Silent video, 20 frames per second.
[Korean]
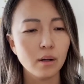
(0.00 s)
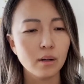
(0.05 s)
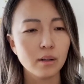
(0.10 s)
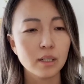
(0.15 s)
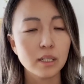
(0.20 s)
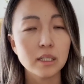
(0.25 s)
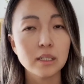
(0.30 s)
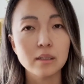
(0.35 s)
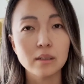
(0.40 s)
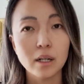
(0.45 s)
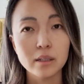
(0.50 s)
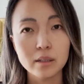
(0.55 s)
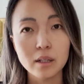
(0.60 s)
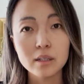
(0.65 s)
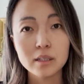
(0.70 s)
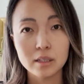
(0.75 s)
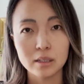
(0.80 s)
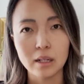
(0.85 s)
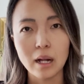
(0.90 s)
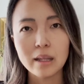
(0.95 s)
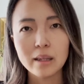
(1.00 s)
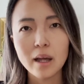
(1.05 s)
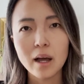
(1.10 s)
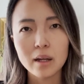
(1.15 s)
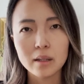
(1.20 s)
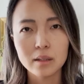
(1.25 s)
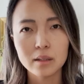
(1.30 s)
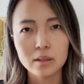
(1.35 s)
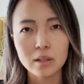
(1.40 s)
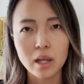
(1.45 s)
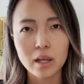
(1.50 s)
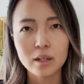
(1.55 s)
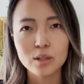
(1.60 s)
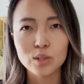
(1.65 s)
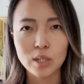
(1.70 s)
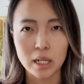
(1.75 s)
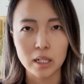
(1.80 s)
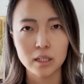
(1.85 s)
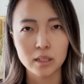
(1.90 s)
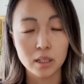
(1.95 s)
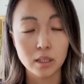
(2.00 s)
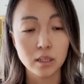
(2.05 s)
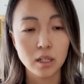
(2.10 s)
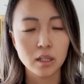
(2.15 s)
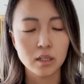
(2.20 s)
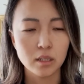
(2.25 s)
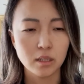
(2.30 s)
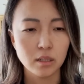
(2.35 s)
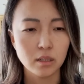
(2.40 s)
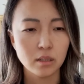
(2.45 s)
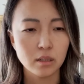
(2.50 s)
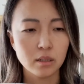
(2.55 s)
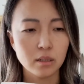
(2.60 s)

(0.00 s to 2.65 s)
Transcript: 그 화장실 하나 하는데 그 작은 화장실